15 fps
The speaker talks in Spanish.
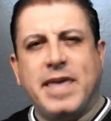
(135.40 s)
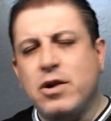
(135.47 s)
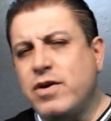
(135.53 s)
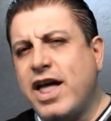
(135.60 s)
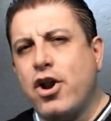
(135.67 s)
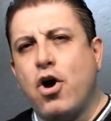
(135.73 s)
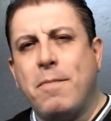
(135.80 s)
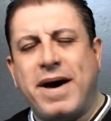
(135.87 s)
un
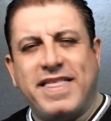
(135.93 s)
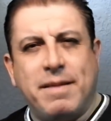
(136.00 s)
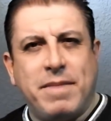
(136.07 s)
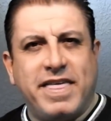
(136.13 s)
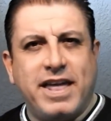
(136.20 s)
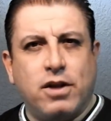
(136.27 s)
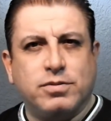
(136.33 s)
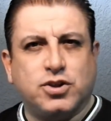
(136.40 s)
aroma de
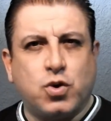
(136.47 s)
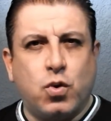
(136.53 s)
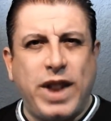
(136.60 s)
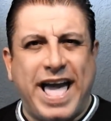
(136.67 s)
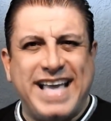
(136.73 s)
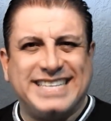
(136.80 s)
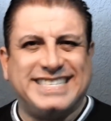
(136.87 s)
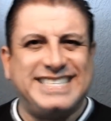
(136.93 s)
madera
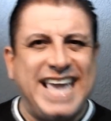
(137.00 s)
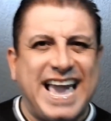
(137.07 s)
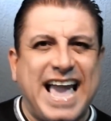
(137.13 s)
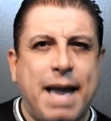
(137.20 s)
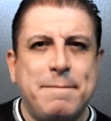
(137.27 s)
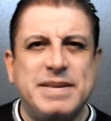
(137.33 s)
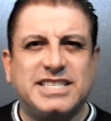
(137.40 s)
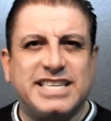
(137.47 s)
oscura, es
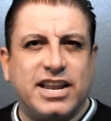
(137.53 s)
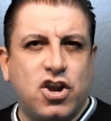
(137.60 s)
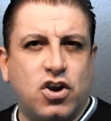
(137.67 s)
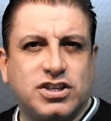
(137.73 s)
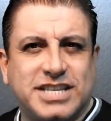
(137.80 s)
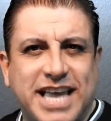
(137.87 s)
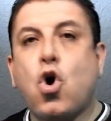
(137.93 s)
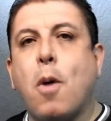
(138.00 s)
seca,
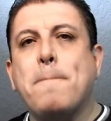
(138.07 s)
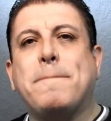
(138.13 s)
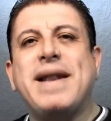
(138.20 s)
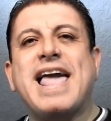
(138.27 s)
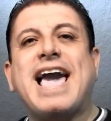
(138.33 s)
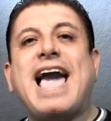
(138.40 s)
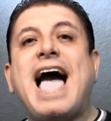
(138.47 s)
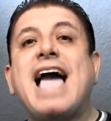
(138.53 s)
misteriosa,
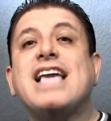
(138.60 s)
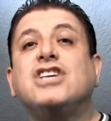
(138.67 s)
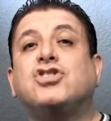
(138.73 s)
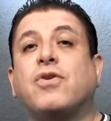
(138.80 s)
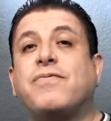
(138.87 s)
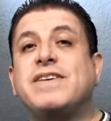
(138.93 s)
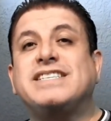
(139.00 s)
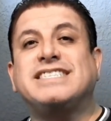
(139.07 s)
compleja y
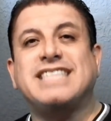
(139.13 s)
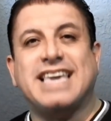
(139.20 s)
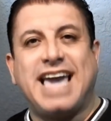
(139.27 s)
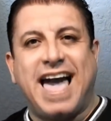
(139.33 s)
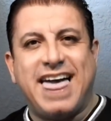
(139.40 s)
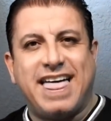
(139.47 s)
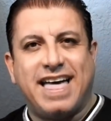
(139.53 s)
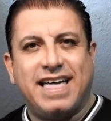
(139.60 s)

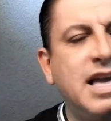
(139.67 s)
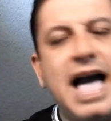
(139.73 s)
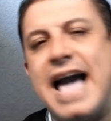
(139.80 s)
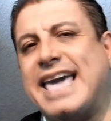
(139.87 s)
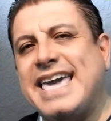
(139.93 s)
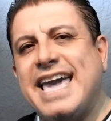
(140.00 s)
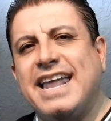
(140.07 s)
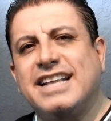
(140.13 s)
sofisticada.
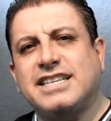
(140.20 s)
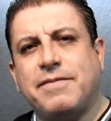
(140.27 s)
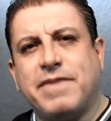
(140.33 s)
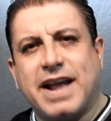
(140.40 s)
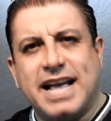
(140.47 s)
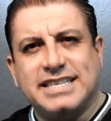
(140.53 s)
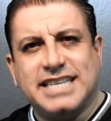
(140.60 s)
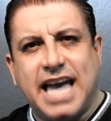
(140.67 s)
Aquí en esta
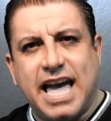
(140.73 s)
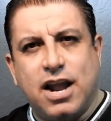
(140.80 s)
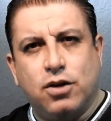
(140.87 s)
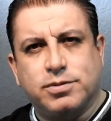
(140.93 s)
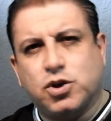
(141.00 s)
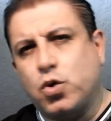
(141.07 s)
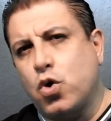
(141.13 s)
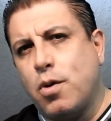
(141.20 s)
fragancia el
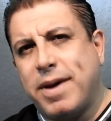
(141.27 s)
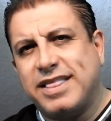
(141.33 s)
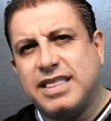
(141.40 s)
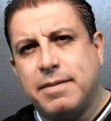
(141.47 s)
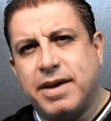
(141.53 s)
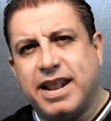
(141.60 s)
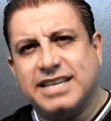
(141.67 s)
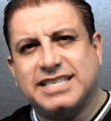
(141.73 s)
oscuro
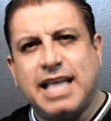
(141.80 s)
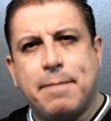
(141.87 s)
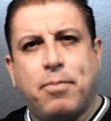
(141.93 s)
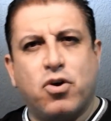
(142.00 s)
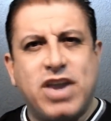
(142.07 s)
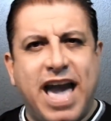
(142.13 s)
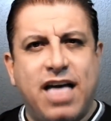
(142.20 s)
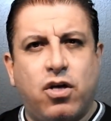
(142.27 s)
vetiver está
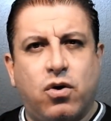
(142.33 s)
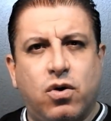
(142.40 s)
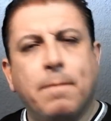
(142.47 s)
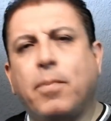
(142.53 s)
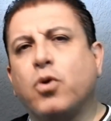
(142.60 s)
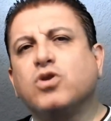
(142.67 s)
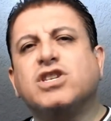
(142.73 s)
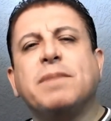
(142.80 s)
apoyado
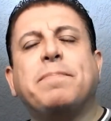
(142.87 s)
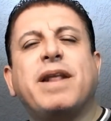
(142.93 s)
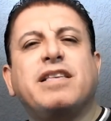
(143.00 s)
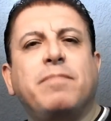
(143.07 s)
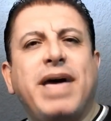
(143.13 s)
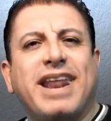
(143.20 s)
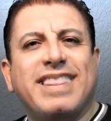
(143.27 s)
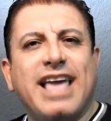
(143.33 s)
por un ciprés
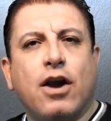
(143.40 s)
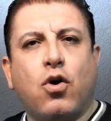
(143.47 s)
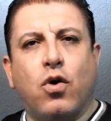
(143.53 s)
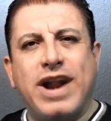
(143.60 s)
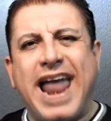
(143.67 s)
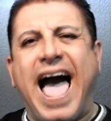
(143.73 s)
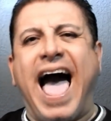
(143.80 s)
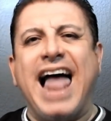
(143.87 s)
verde
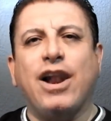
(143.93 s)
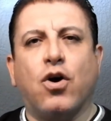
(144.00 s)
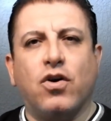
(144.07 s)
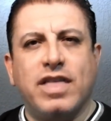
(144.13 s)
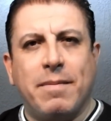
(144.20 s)
con algo de